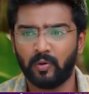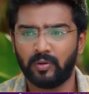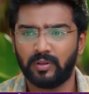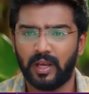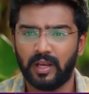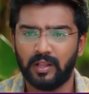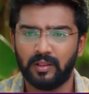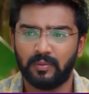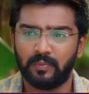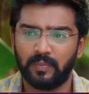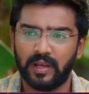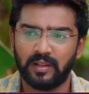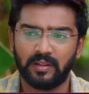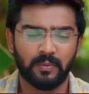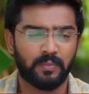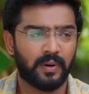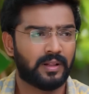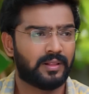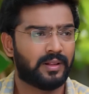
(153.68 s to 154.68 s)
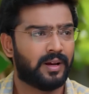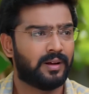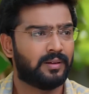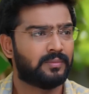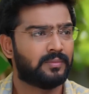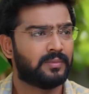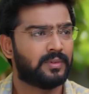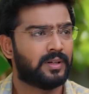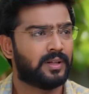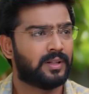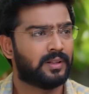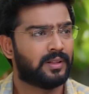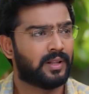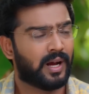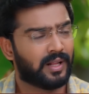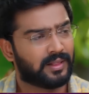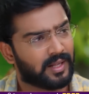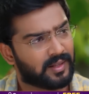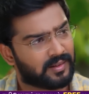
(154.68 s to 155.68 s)
நானும் சேர்ந்து பேசி பார்த்தேன்
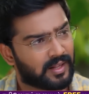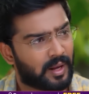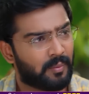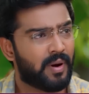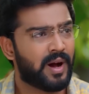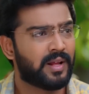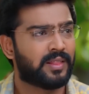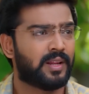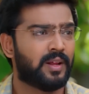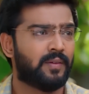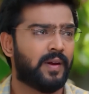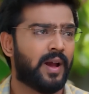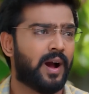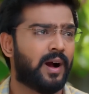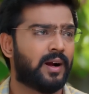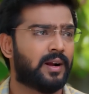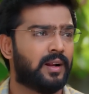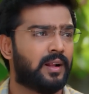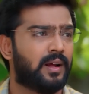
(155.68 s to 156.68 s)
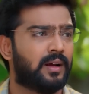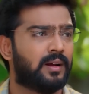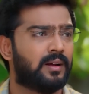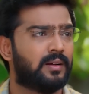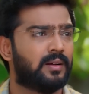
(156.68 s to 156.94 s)
தாத்தா சமாதானமே ஆகல